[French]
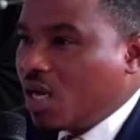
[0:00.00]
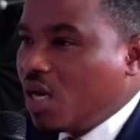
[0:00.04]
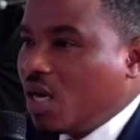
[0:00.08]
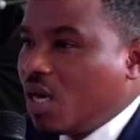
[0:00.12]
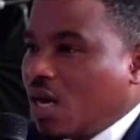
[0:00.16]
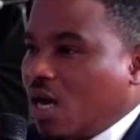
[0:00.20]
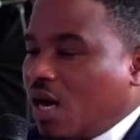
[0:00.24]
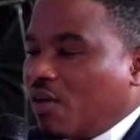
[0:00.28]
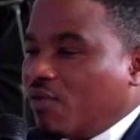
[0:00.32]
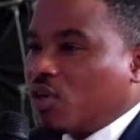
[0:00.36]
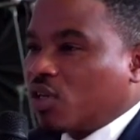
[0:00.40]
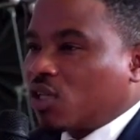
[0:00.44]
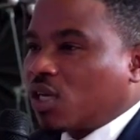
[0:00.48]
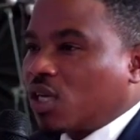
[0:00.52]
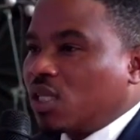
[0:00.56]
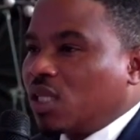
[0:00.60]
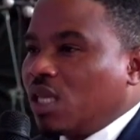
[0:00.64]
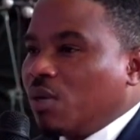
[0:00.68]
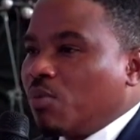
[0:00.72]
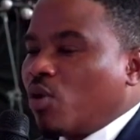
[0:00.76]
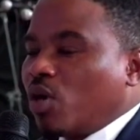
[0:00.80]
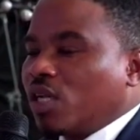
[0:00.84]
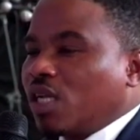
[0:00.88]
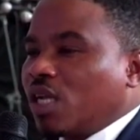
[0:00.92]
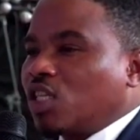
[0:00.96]
à votre
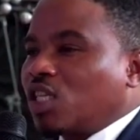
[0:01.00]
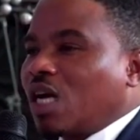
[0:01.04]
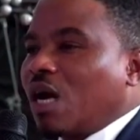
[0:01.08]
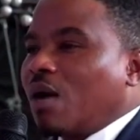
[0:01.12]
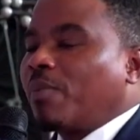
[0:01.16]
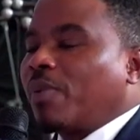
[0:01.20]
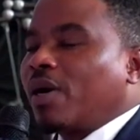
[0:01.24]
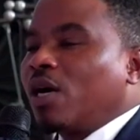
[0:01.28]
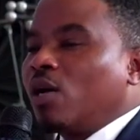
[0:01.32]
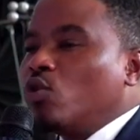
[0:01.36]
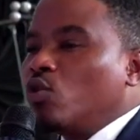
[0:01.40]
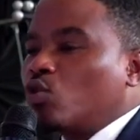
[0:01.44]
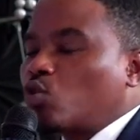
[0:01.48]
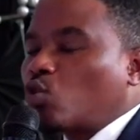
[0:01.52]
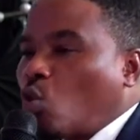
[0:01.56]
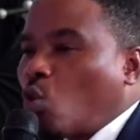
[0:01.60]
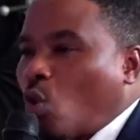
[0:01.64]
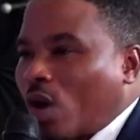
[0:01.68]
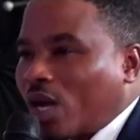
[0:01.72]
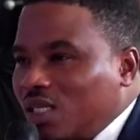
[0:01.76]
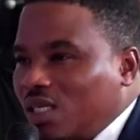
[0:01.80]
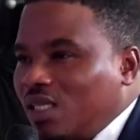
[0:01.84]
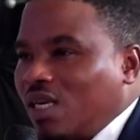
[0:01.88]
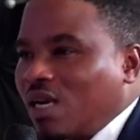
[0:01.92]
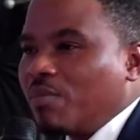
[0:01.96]
témoignage. Après le
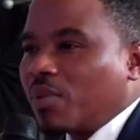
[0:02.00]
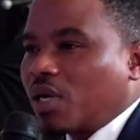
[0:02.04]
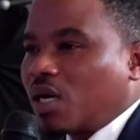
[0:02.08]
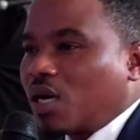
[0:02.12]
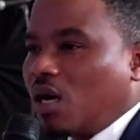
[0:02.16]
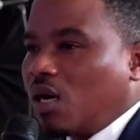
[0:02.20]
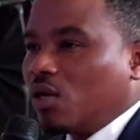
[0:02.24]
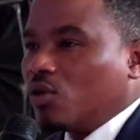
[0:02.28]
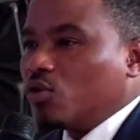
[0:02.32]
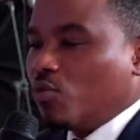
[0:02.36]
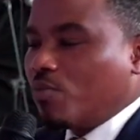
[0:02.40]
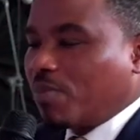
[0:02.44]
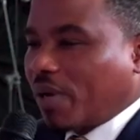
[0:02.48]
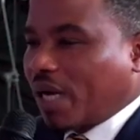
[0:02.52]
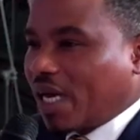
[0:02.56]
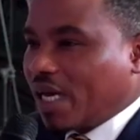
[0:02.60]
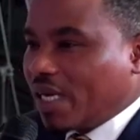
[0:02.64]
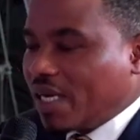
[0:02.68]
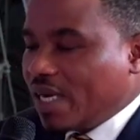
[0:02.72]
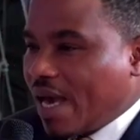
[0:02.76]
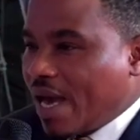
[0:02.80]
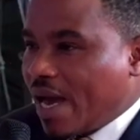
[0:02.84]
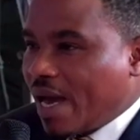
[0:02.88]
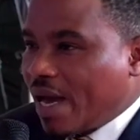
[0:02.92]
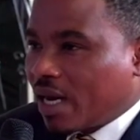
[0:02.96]
troisième camp de
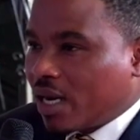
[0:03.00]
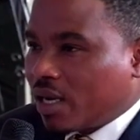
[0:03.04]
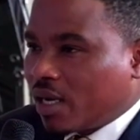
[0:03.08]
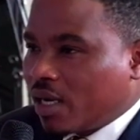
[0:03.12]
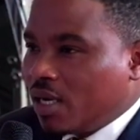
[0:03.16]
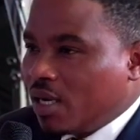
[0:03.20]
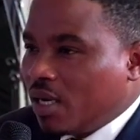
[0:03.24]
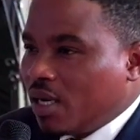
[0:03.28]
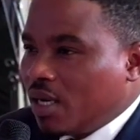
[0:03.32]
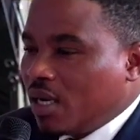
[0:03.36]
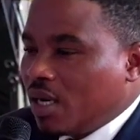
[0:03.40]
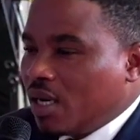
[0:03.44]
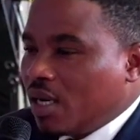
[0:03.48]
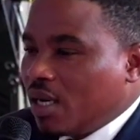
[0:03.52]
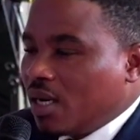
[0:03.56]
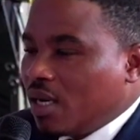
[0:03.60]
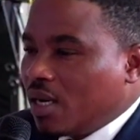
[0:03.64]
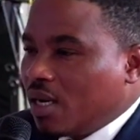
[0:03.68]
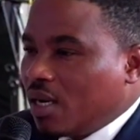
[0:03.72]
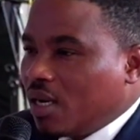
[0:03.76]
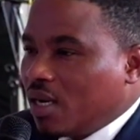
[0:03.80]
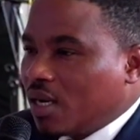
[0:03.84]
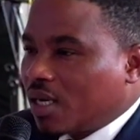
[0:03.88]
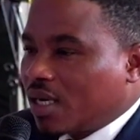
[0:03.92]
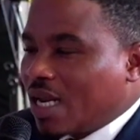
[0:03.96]
prière, oui.
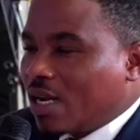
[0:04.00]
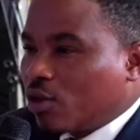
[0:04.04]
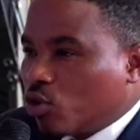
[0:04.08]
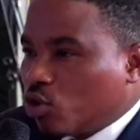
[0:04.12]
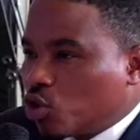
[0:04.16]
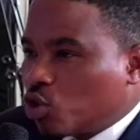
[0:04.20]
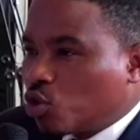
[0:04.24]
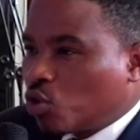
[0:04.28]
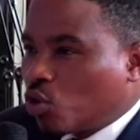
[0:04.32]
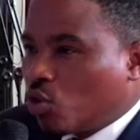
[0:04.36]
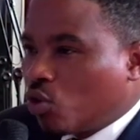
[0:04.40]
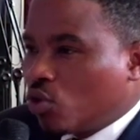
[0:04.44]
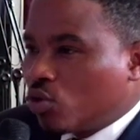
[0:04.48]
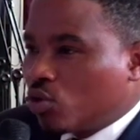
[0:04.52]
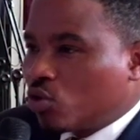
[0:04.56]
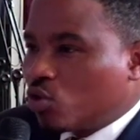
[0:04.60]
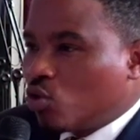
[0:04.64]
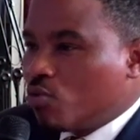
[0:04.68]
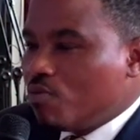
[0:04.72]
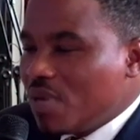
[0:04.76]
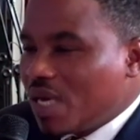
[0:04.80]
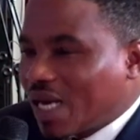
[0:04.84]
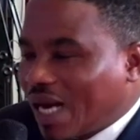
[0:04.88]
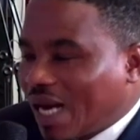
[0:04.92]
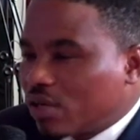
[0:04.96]
quelque chose de
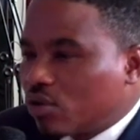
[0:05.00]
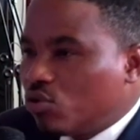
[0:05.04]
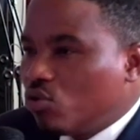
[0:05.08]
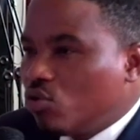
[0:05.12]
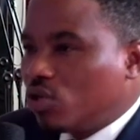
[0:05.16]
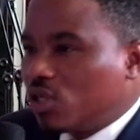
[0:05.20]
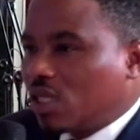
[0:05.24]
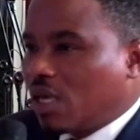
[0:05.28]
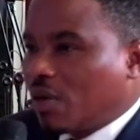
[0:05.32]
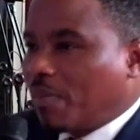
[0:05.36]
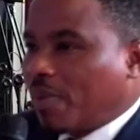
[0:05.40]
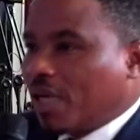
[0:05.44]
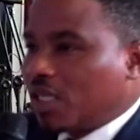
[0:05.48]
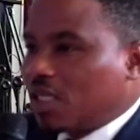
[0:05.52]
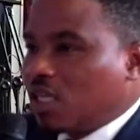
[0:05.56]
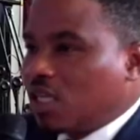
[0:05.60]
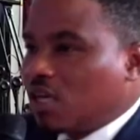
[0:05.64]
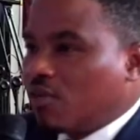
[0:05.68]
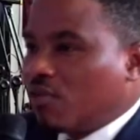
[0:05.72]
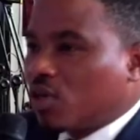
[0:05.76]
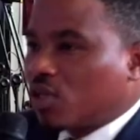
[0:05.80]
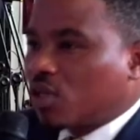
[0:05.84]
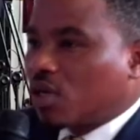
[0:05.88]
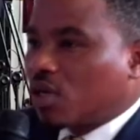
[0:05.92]
miraculeux s'est passé dans votre